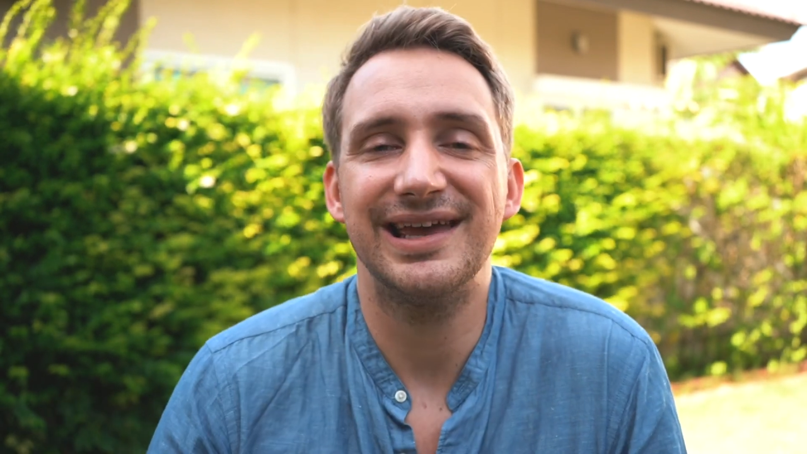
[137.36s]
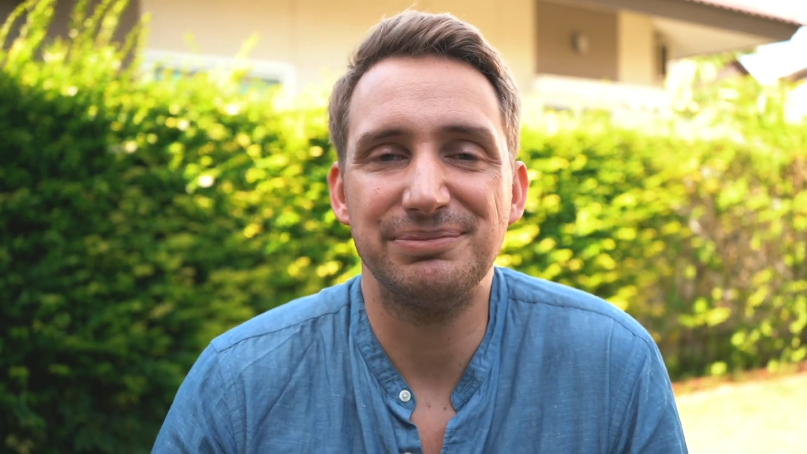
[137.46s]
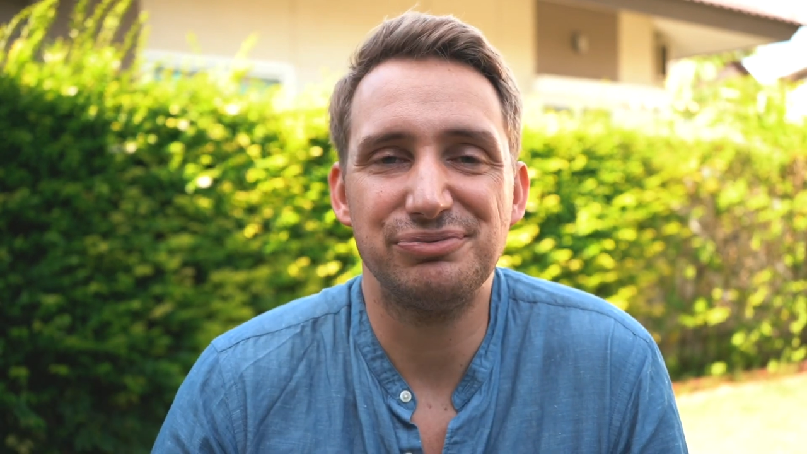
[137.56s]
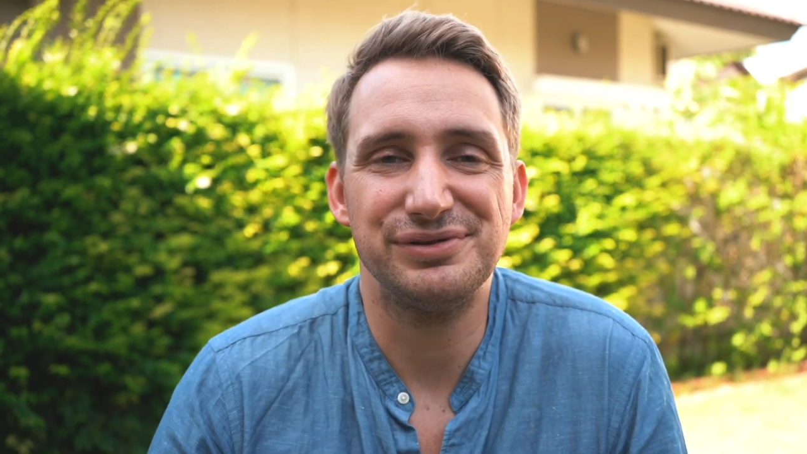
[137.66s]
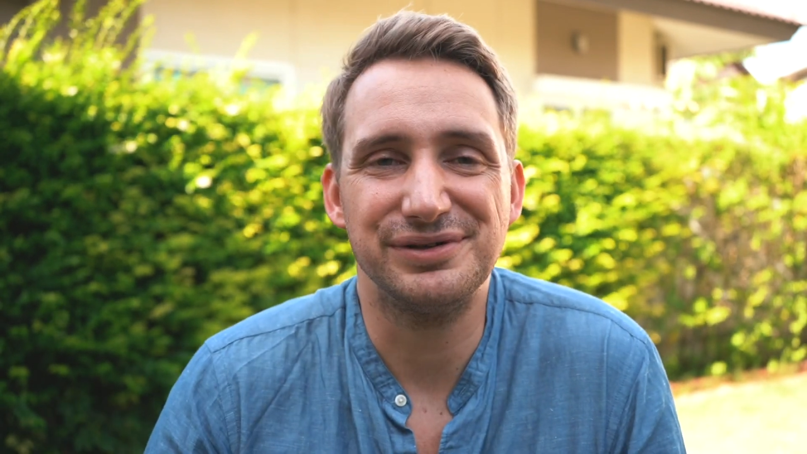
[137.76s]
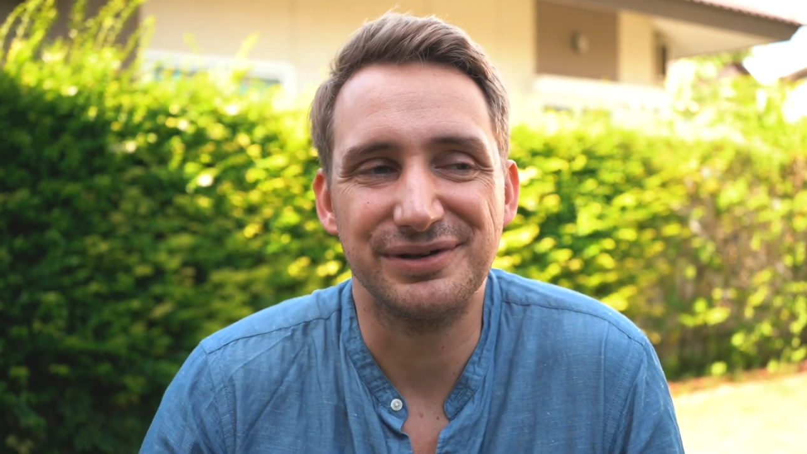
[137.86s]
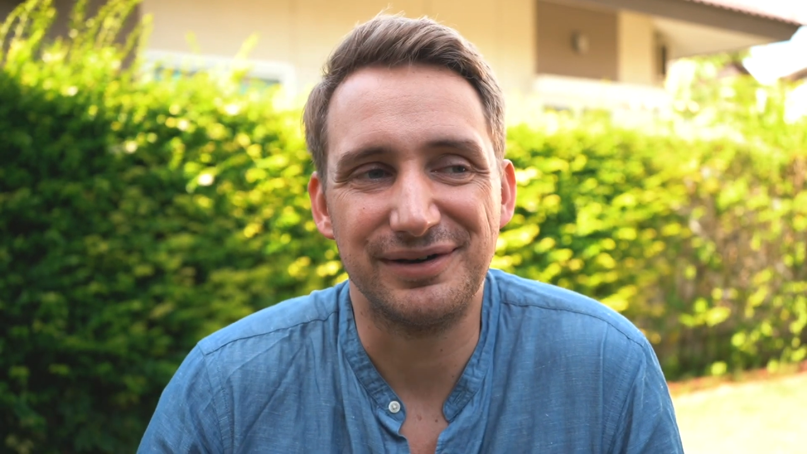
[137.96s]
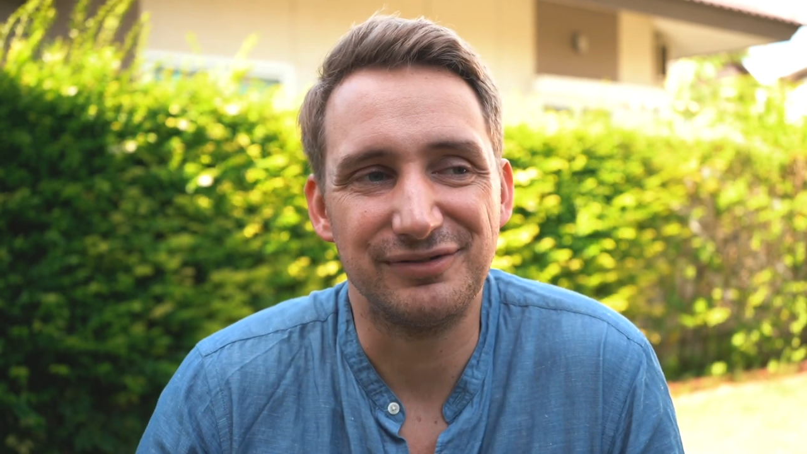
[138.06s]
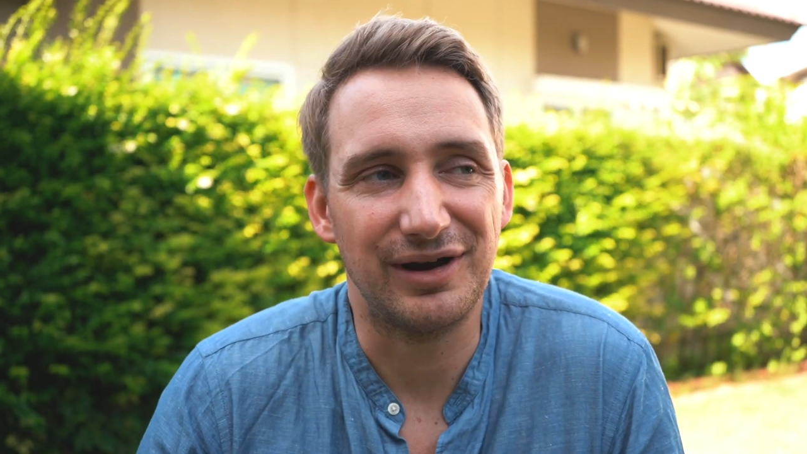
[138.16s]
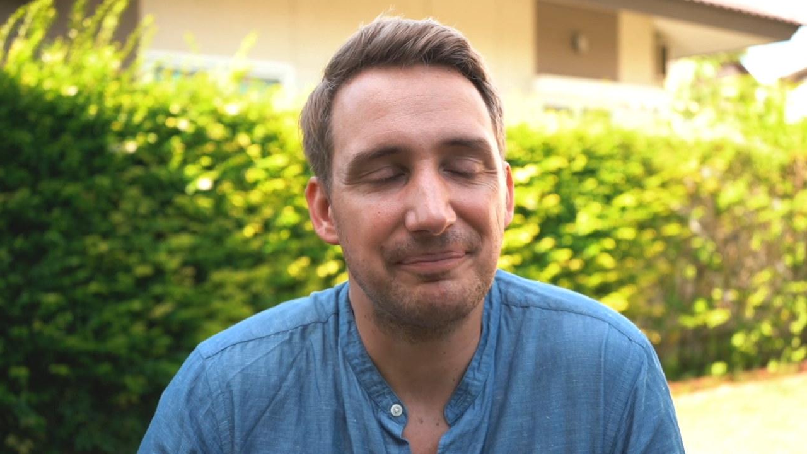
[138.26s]
Et puis euh,
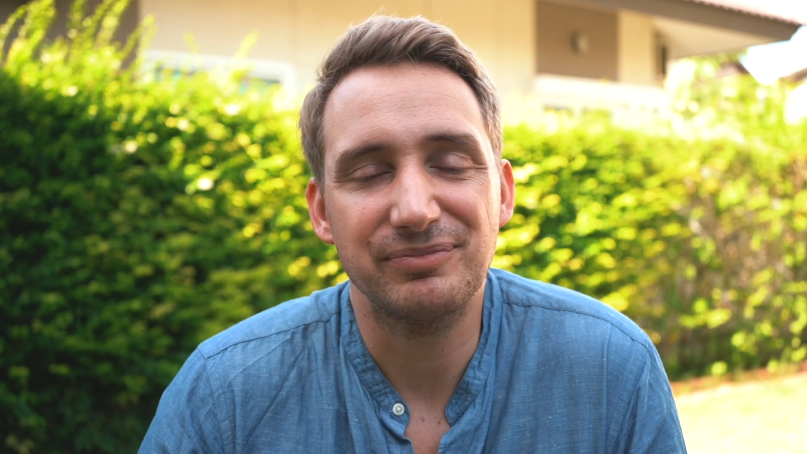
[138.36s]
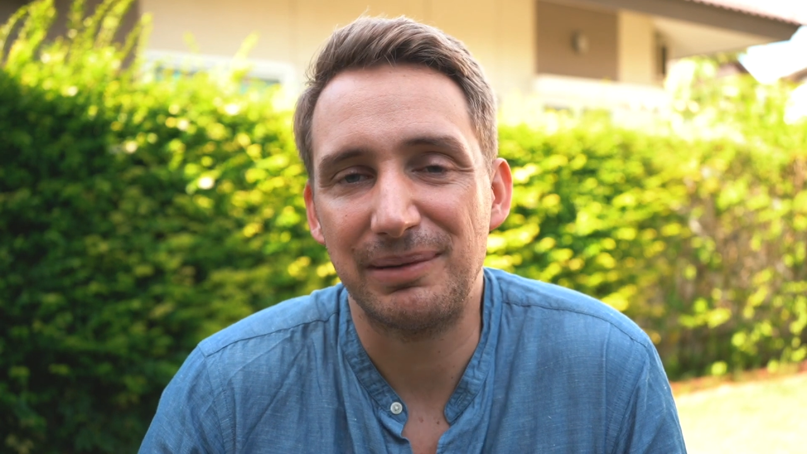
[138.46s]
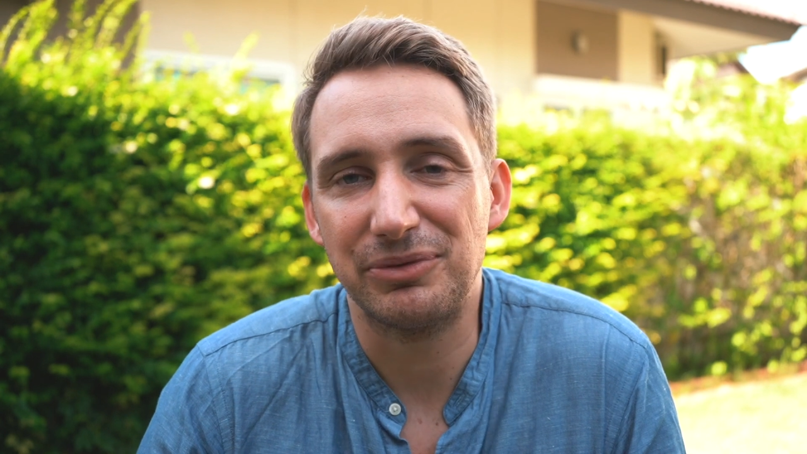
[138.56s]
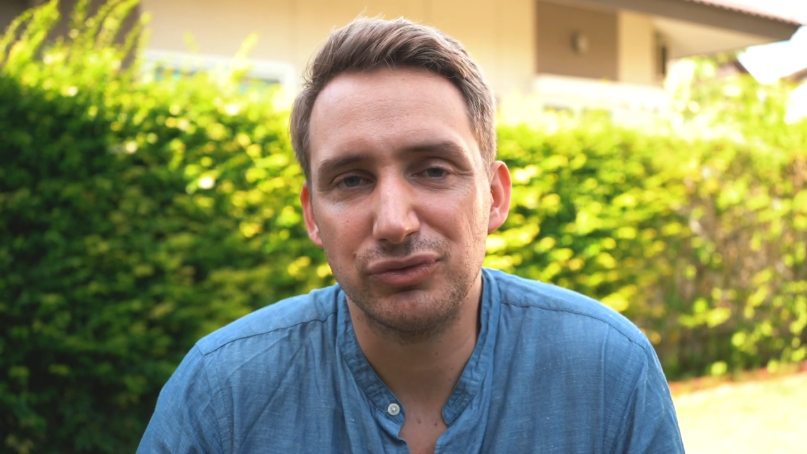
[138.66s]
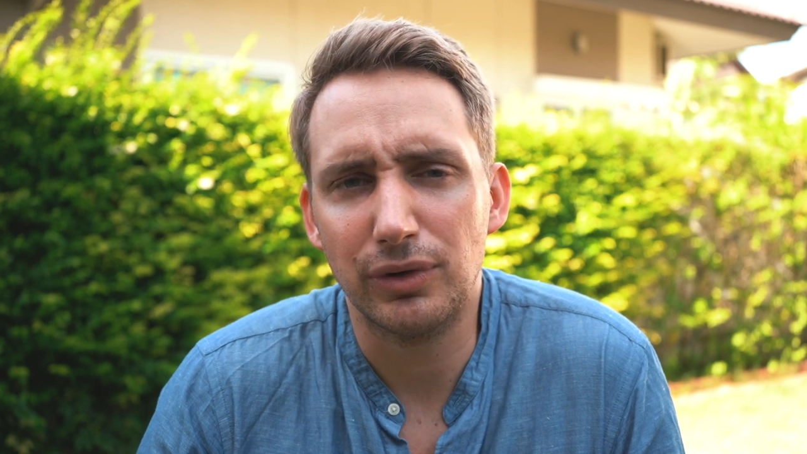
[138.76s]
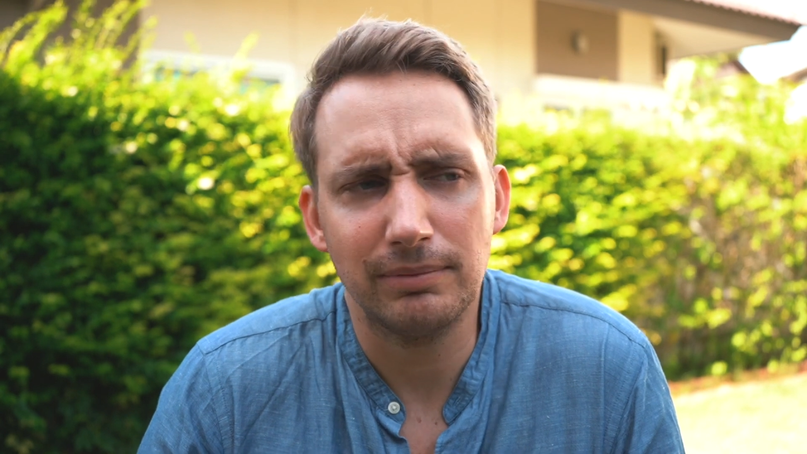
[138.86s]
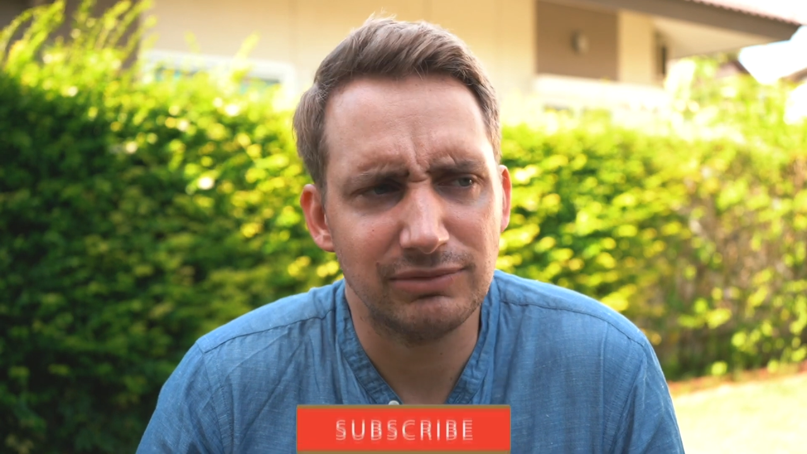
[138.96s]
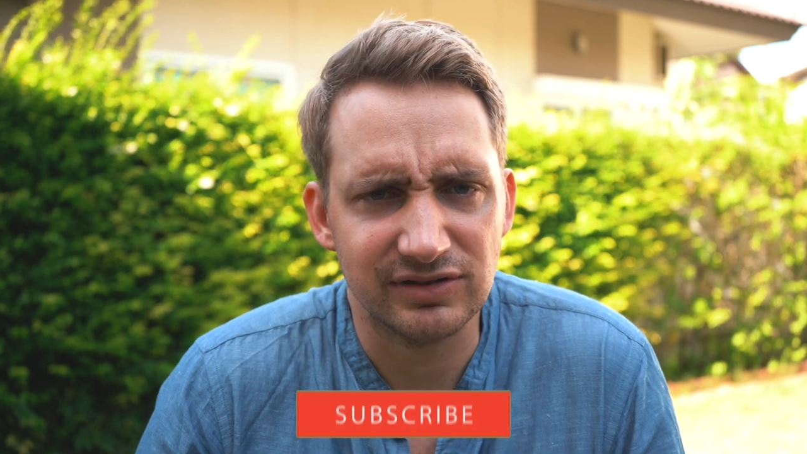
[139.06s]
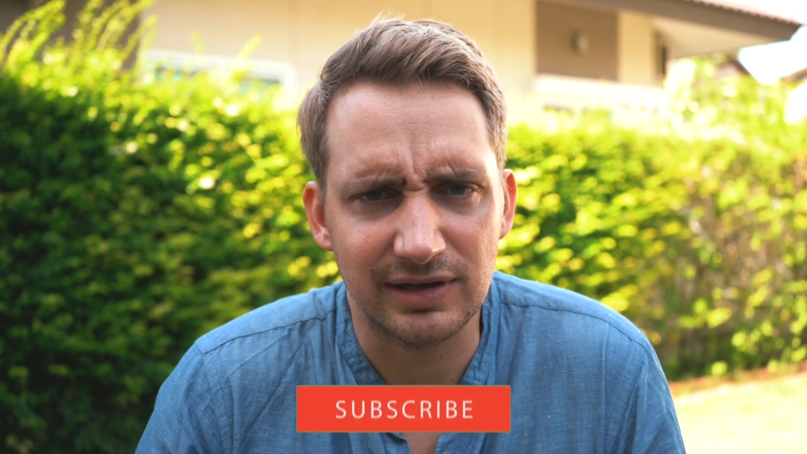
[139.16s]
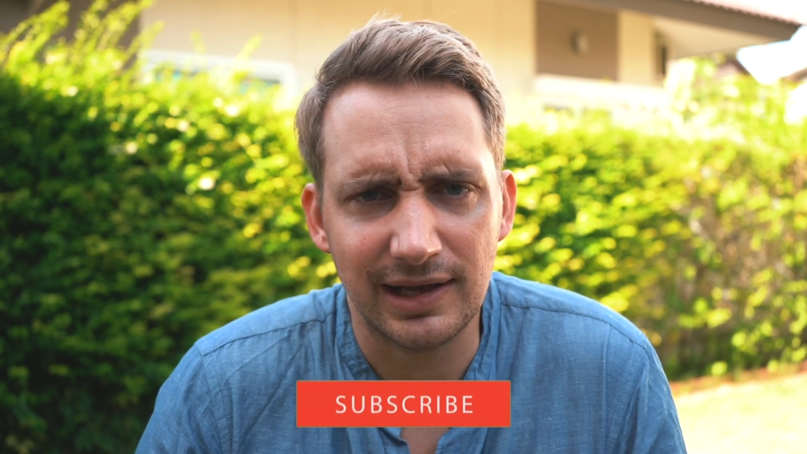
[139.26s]
voilà, abonne-toi,
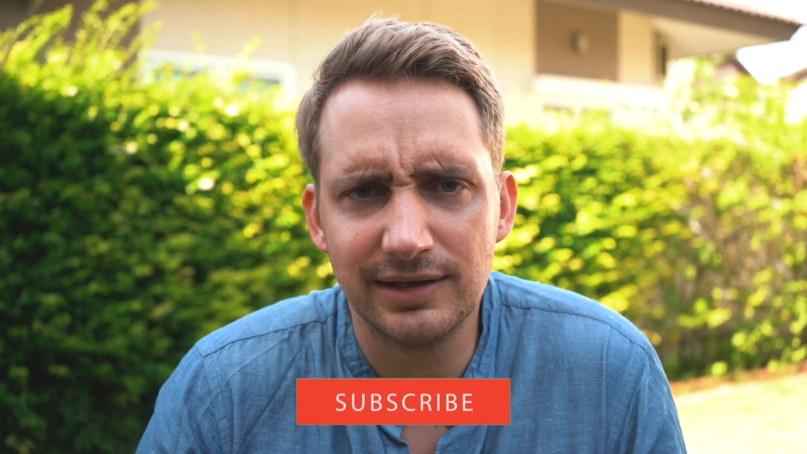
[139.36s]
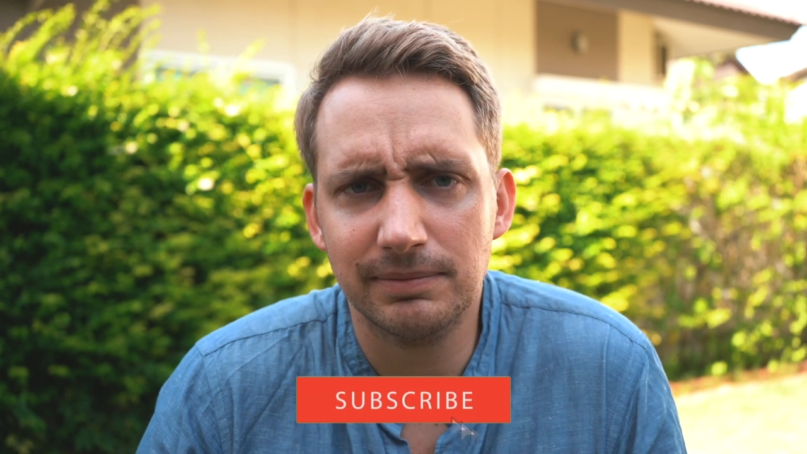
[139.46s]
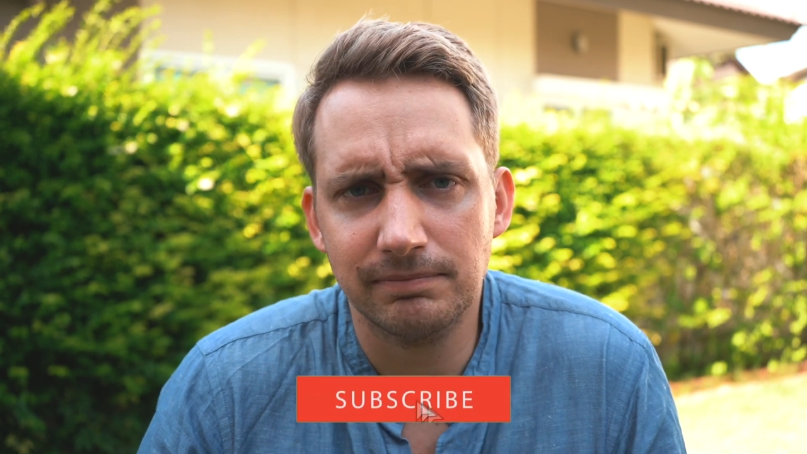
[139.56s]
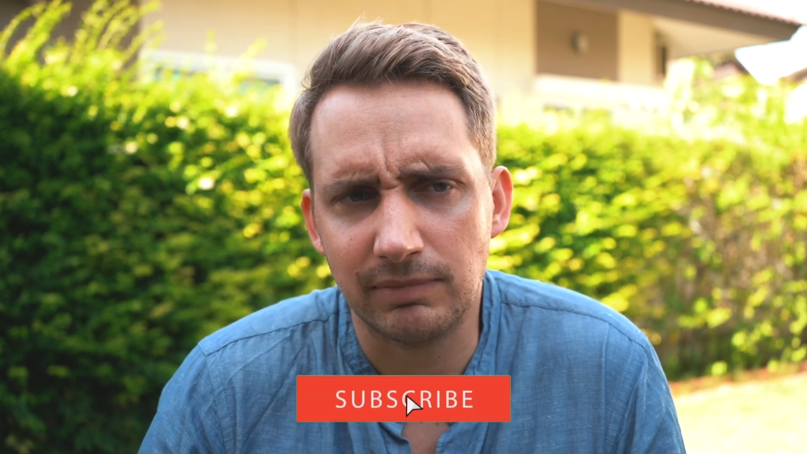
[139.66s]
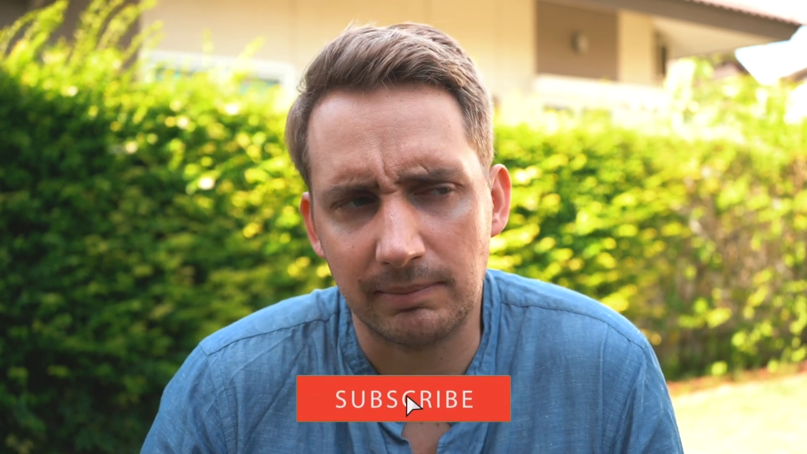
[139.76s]
laisse un like,